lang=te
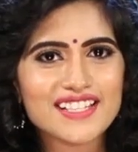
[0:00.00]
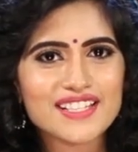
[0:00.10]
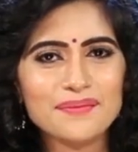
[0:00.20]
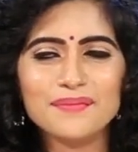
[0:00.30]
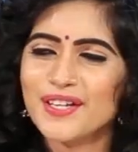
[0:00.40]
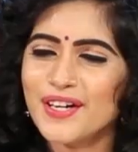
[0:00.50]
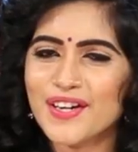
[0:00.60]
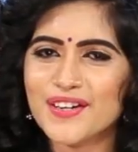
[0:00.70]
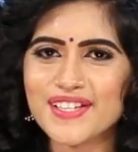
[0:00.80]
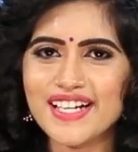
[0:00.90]
ఆలస్యం
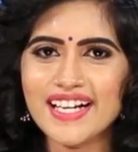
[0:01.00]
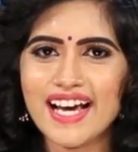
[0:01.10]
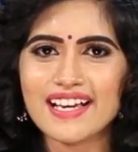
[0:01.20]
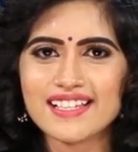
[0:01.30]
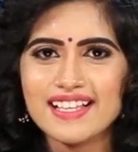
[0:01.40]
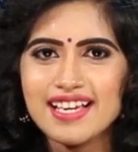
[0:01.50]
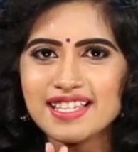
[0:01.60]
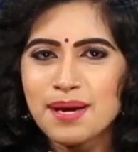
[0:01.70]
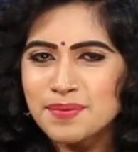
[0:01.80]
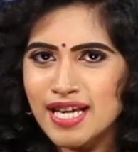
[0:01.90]
యోయో సినీ టాకిస్ ని
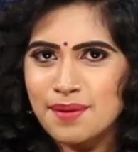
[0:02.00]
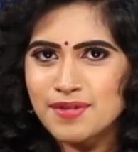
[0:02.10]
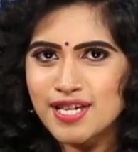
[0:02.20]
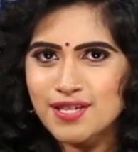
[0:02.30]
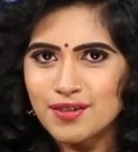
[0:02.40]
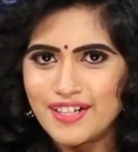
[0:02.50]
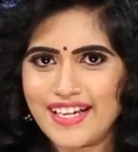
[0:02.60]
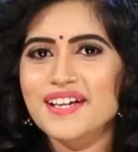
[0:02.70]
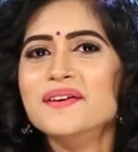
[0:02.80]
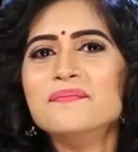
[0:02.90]
సబ్స్క్రైబ్
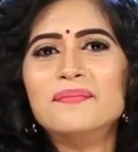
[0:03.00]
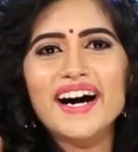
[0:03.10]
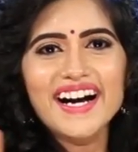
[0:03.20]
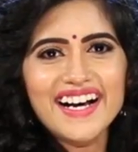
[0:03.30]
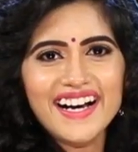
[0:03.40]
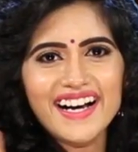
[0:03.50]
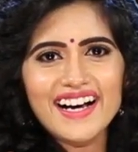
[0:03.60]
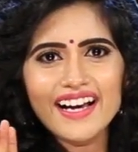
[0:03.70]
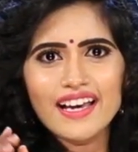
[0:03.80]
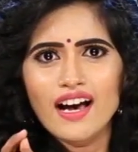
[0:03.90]
చేసుకోండి
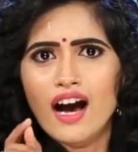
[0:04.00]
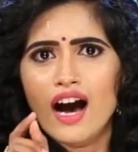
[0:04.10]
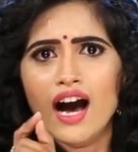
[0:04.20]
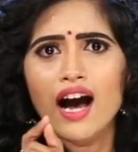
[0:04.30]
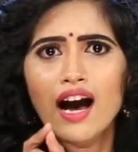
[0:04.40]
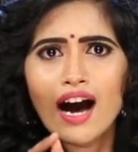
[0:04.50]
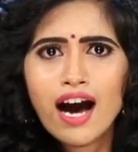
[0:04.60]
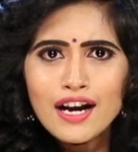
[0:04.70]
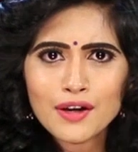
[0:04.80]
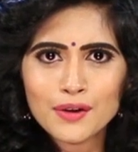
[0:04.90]
బాయ్ హా
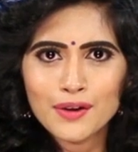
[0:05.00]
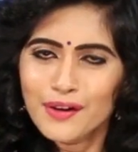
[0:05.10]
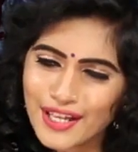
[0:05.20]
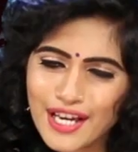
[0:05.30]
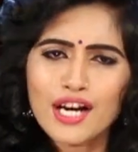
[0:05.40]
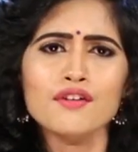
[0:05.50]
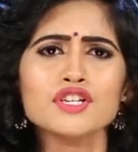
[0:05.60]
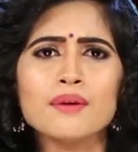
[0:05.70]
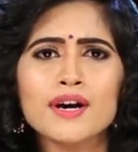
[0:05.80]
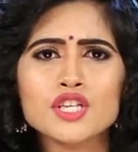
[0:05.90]
అన్నట్టు ఇంకో
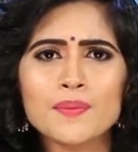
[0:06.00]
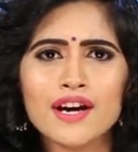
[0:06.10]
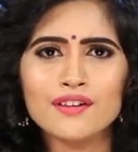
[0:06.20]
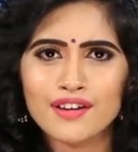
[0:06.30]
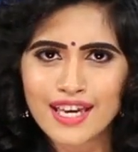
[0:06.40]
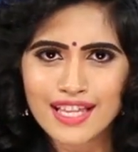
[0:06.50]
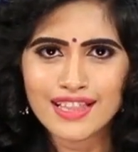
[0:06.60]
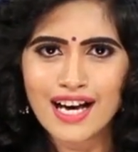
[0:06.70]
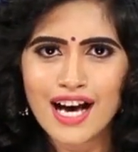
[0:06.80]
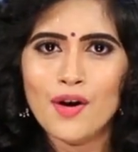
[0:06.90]
విషయం మర్చిపోయాను
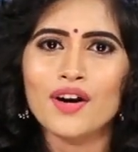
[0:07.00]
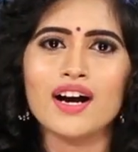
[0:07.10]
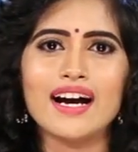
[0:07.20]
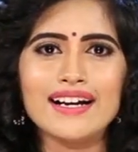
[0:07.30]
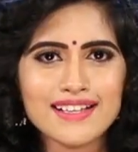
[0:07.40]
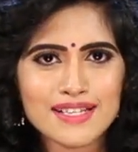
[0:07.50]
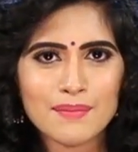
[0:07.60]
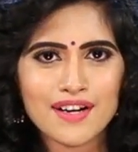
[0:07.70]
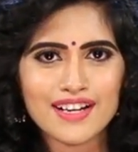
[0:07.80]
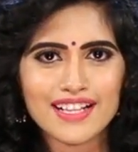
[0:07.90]
కింద ఒక గంట
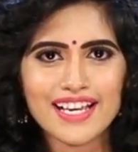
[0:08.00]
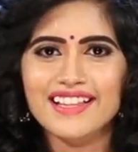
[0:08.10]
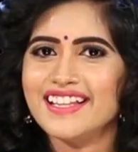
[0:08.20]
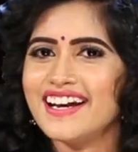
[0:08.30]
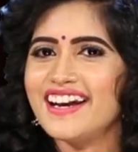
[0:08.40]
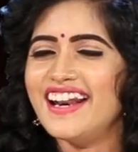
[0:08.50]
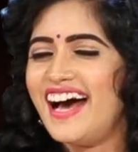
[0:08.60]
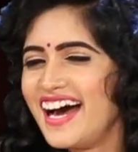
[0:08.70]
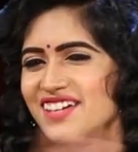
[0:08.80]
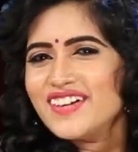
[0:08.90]
సింబల్ ఉంటుంది దాన్ని
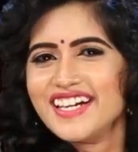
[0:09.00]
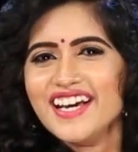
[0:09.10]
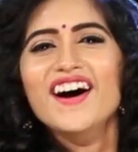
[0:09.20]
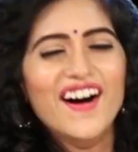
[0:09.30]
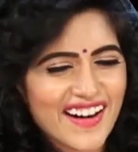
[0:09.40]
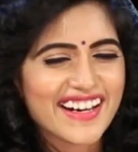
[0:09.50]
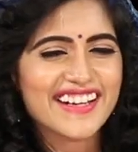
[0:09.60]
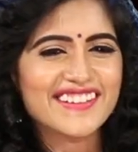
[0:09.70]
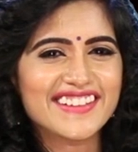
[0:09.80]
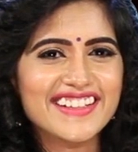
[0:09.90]
లాగి బట్టి
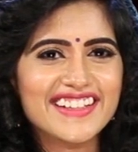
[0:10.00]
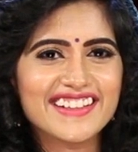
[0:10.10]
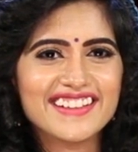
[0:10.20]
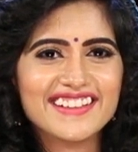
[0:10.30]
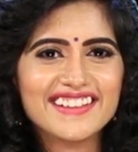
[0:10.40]
ఒక్కటి కొట్టండి